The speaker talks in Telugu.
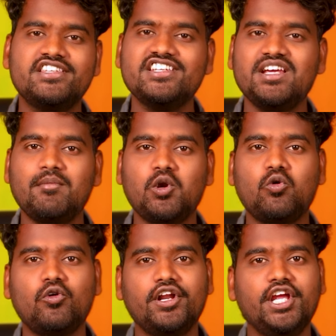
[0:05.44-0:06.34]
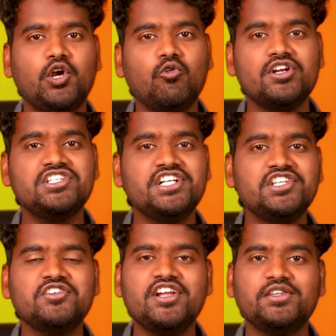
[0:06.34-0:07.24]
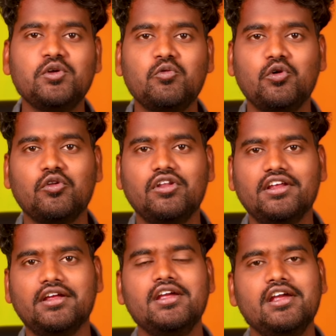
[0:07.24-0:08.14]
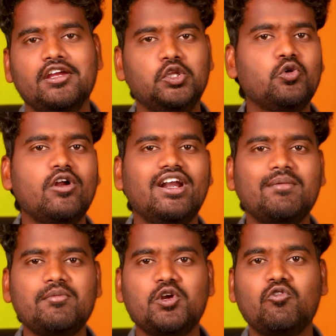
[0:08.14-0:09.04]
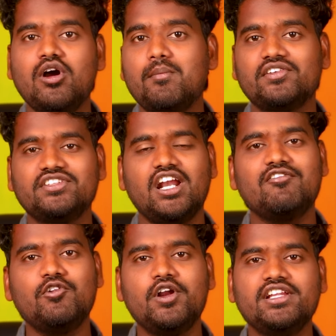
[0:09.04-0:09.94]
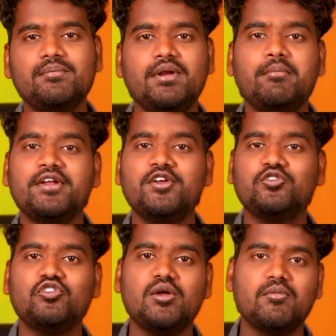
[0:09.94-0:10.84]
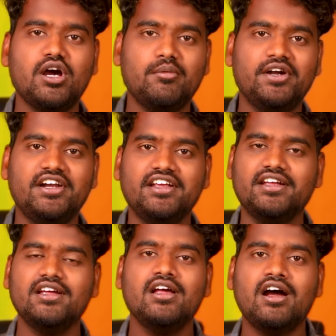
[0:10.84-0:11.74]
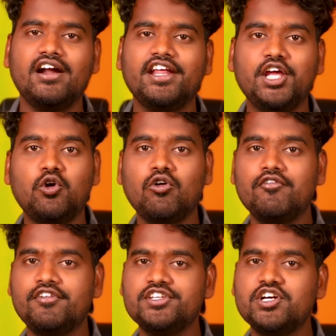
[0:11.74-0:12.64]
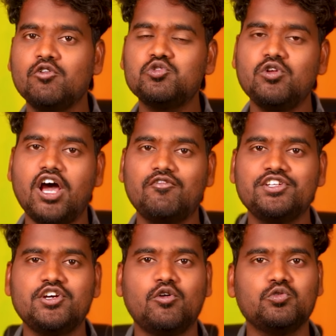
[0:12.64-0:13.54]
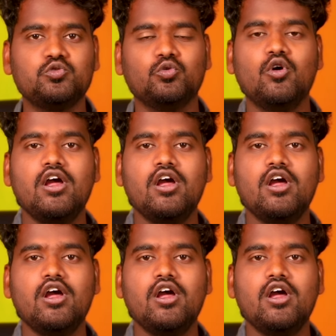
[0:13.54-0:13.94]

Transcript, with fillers: టచ్ చేసామనుకోండి ఎక్కువగా జిడ్డు జిడ్డు అయితే ఉంటుంది ఎందుకంటే మనం ఎక్కువగా మసాలా ఫుడ్ అయితే ప్రిపేర్ చేస్తుంటాం కాబట్టి అంటే ఎక్కువ వెజ్ కావచ్చు నాన్ వెజ్ కావచ్చు